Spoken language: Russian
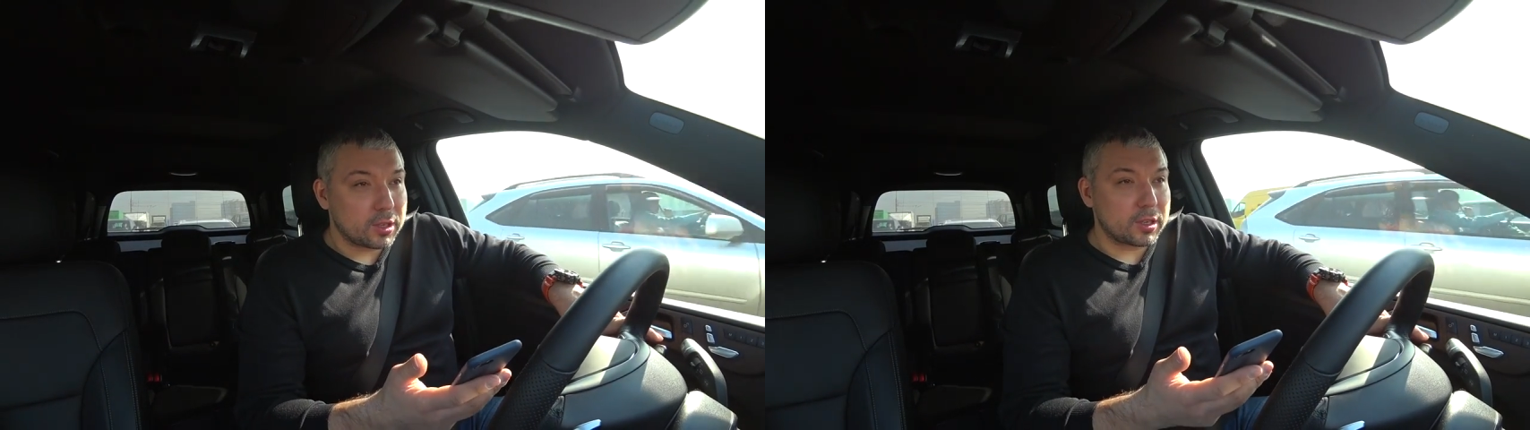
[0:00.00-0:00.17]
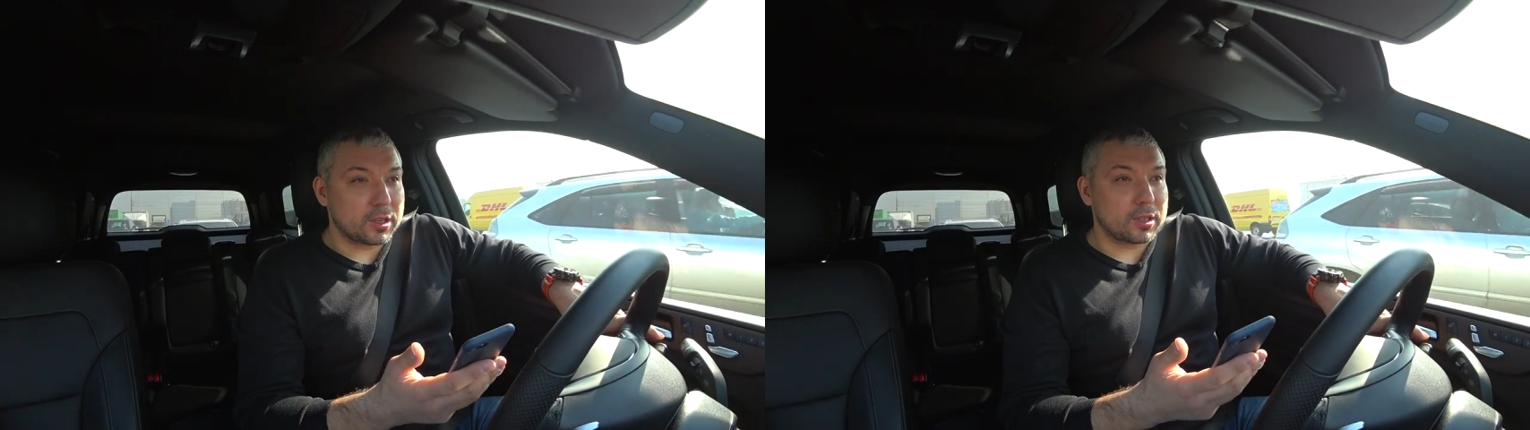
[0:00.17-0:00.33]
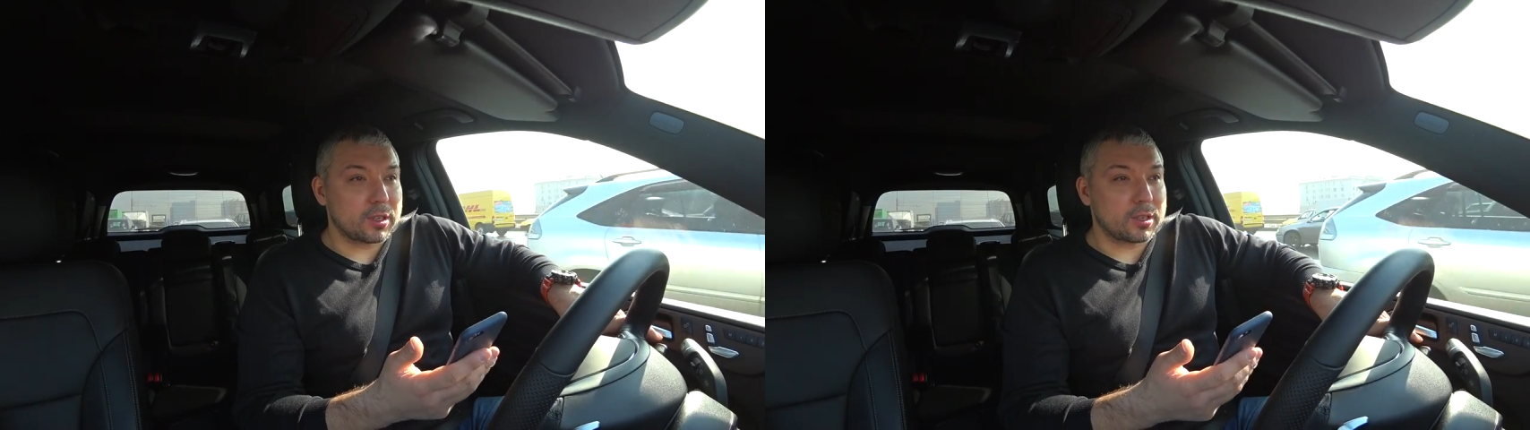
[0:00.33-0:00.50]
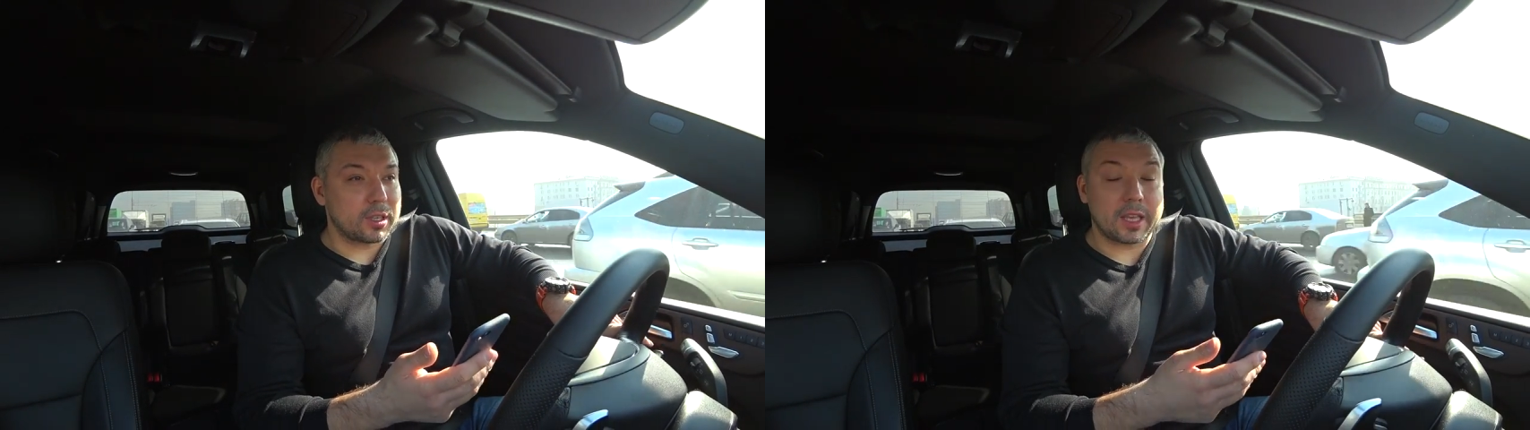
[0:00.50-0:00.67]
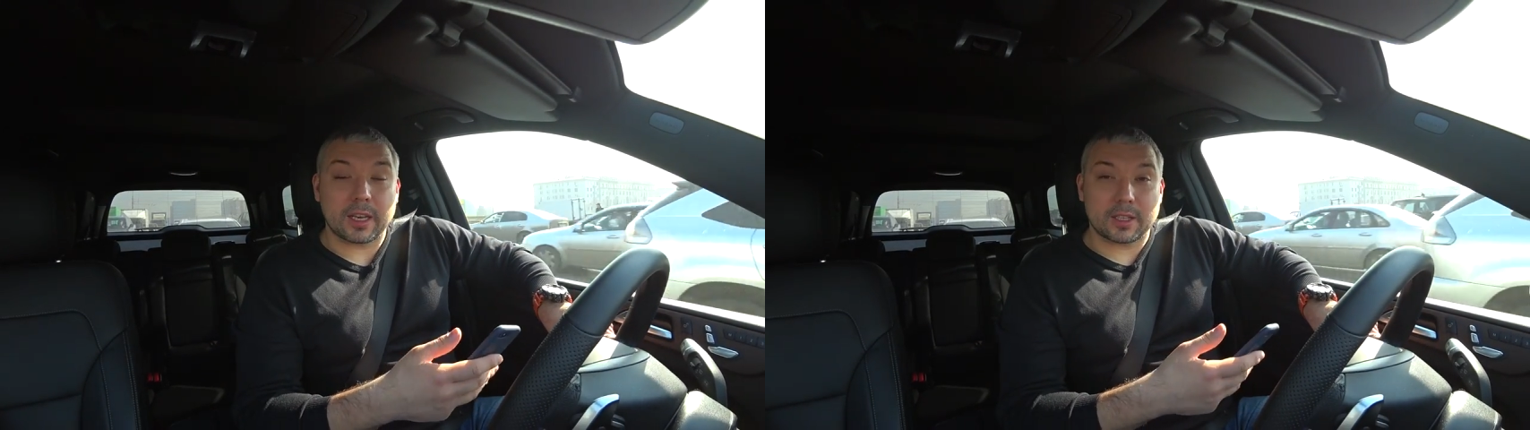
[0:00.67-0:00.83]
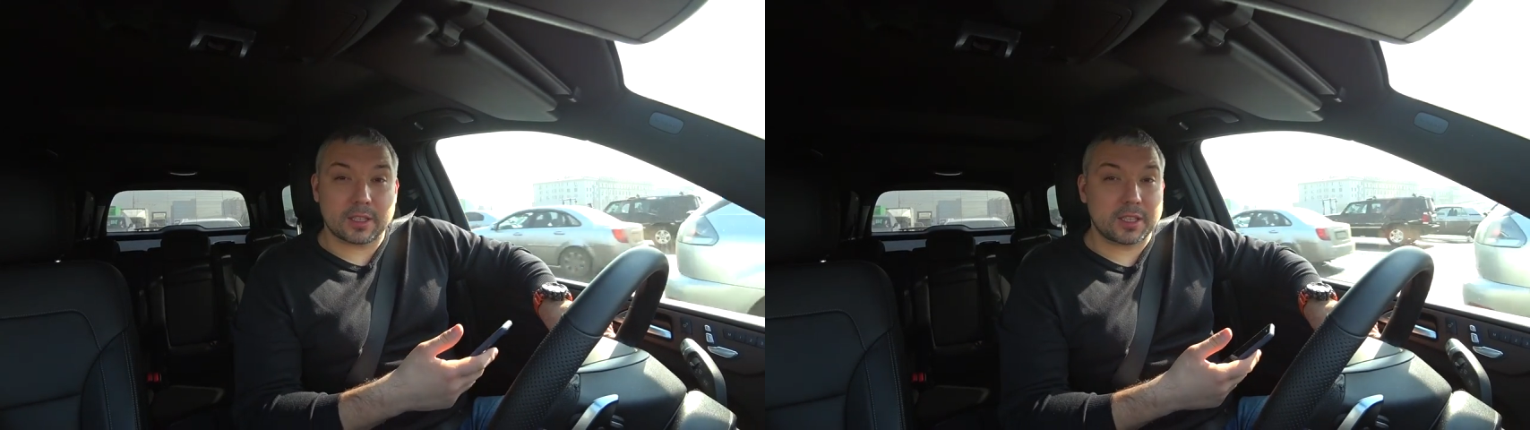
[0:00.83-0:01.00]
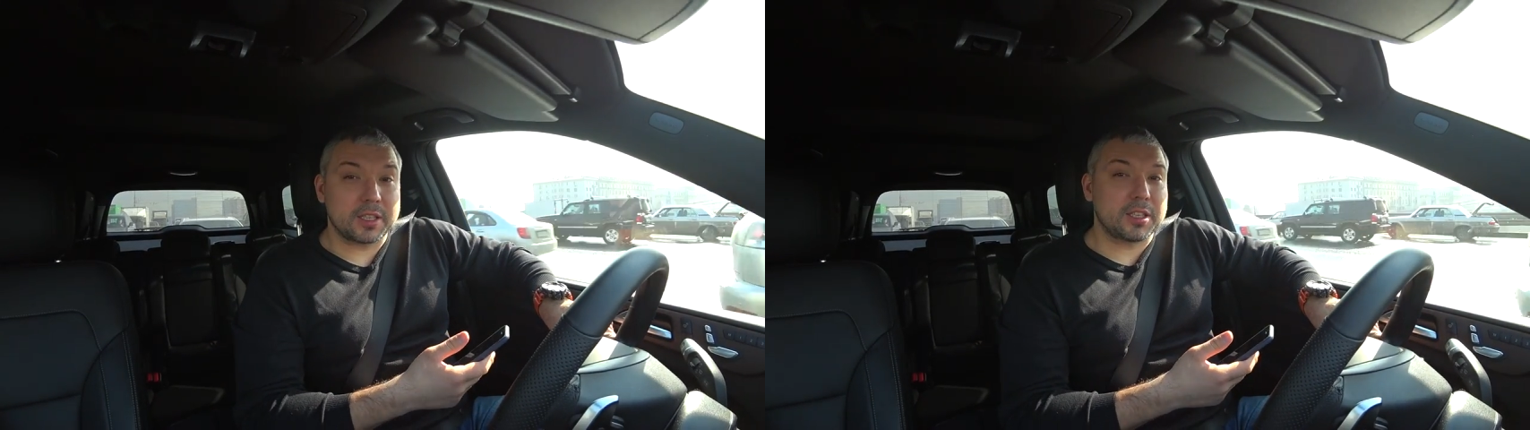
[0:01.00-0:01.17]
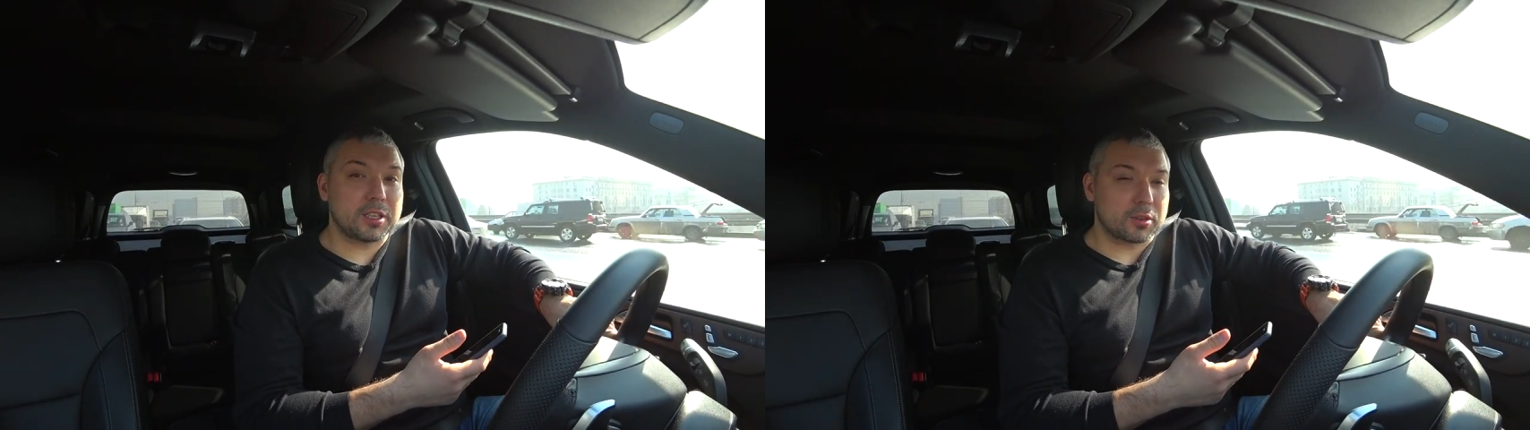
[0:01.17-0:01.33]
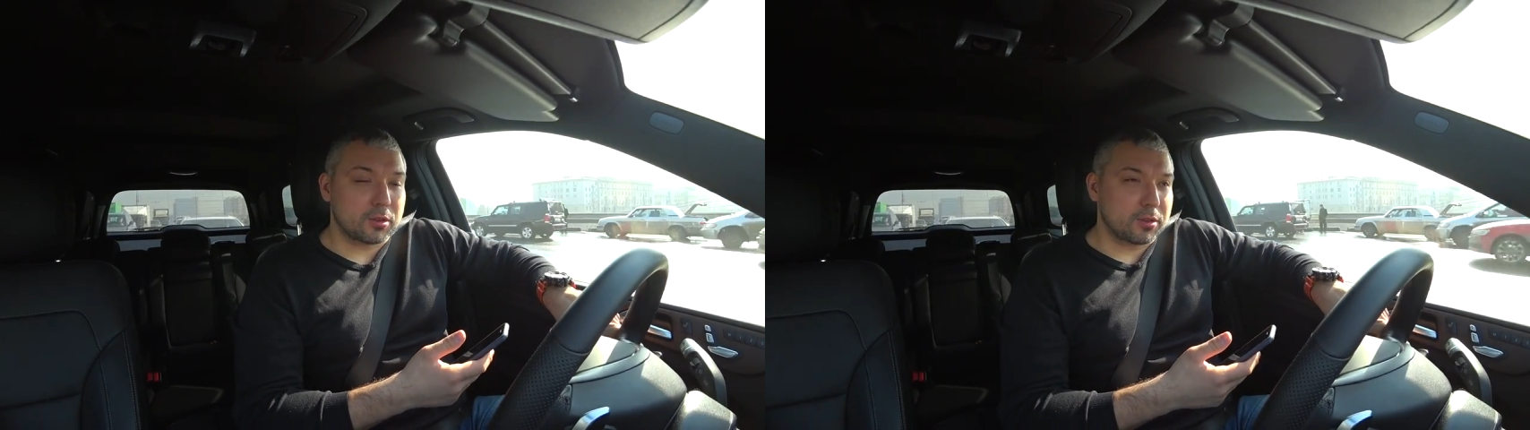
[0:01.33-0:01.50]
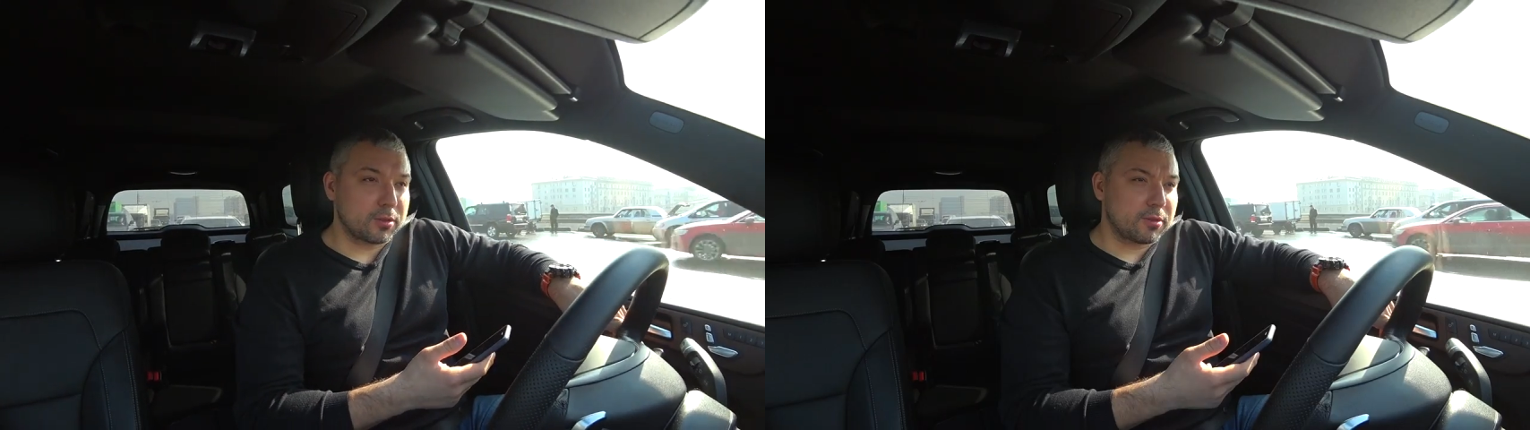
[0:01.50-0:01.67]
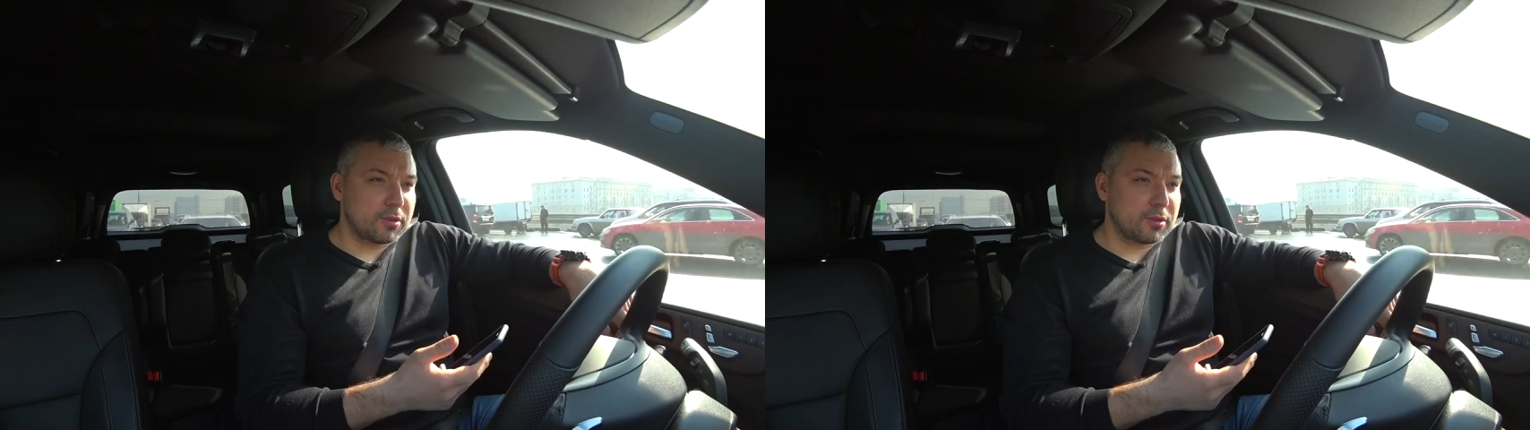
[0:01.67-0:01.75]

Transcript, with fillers: Э, я цитирую.